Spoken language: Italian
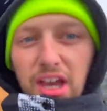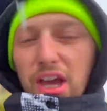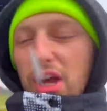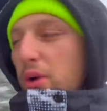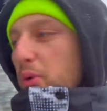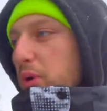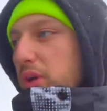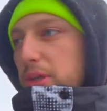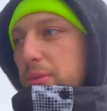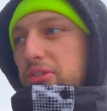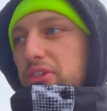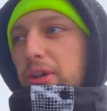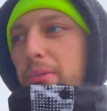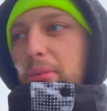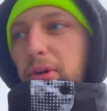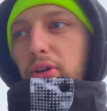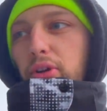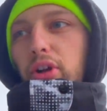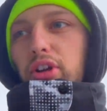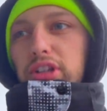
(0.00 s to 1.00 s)
Quindi mi
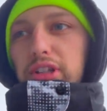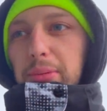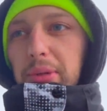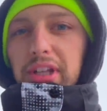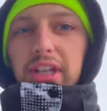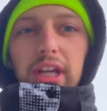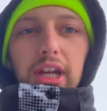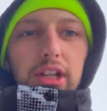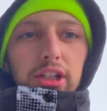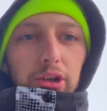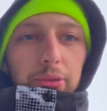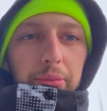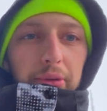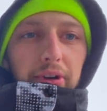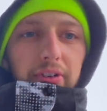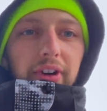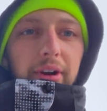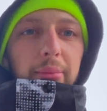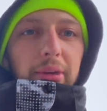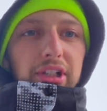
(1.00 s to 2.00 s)
sembra un'ottima idea, dopo
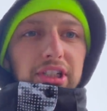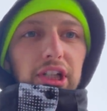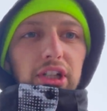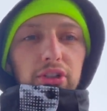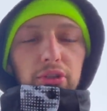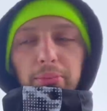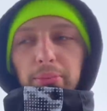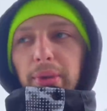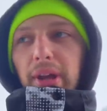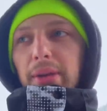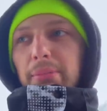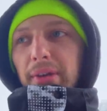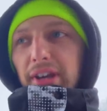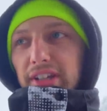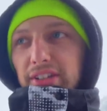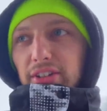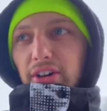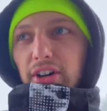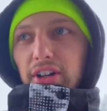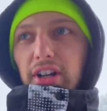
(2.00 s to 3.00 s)
aver mangiato un bel
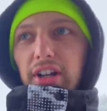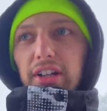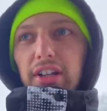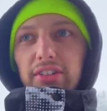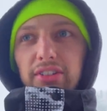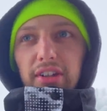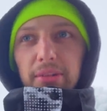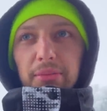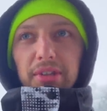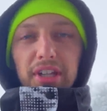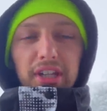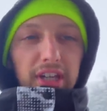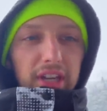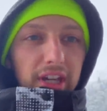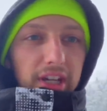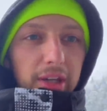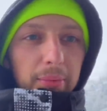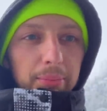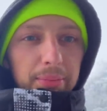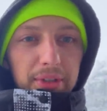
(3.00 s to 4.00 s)
McDonald's e essermi
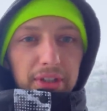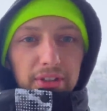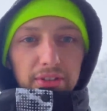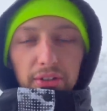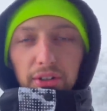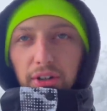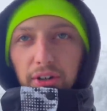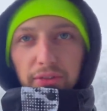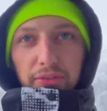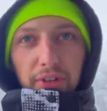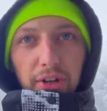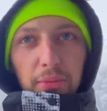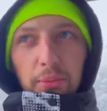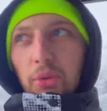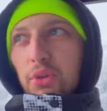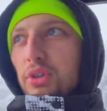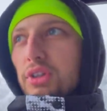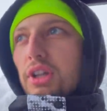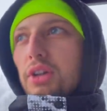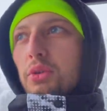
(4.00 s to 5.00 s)
riempito fino al
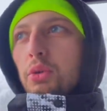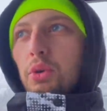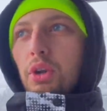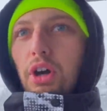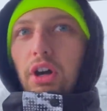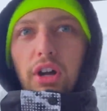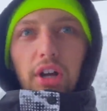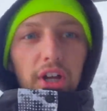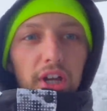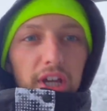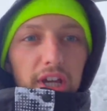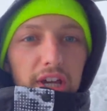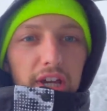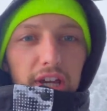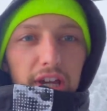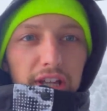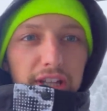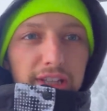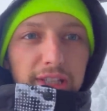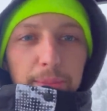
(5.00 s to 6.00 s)
buco del culo,
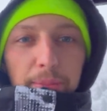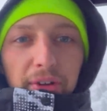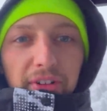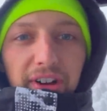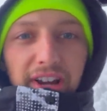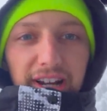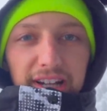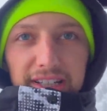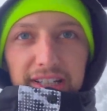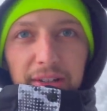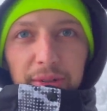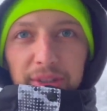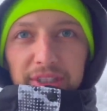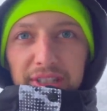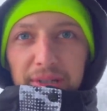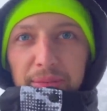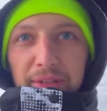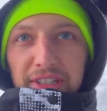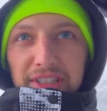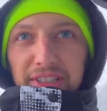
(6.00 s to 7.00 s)
di provare anche questa
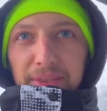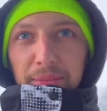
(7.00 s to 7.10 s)
pizza